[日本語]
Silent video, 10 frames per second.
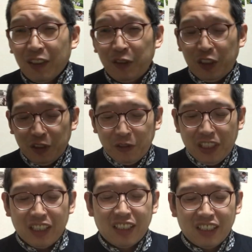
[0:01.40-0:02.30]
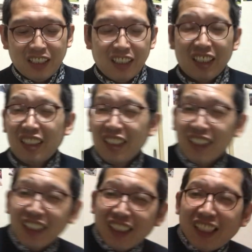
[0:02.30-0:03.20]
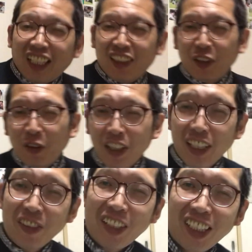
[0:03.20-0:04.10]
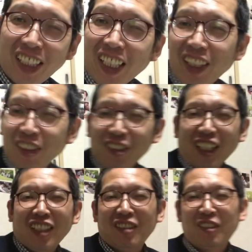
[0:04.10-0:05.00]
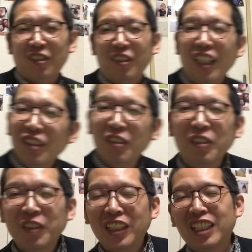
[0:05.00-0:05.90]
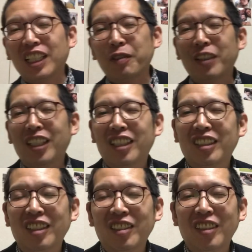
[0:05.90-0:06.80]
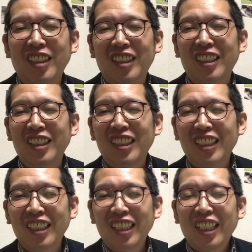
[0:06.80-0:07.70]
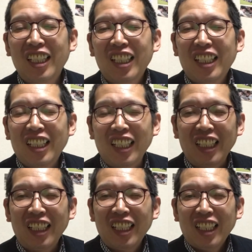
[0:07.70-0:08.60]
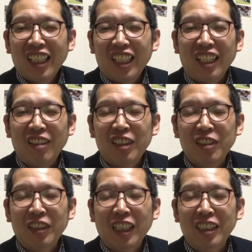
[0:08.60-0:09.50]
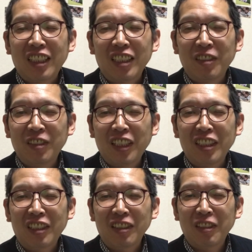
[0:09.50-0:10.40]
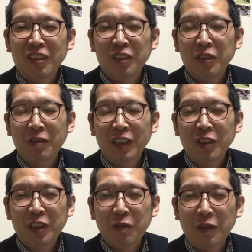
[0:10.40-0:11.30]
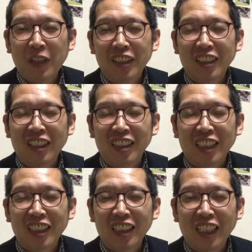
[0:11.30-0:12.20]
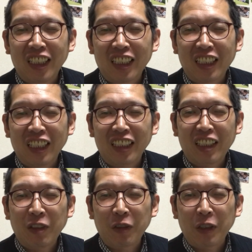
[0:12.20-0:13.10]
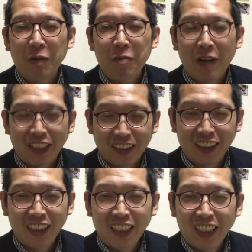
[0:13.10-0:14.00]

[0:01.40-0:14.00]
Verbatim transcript: こんにちは。愛と笑顔で世界を変える男、感動の講演会山田和弘です。はい、えー、私はタクシー運転手 YouTuber としても活躍させていただいております。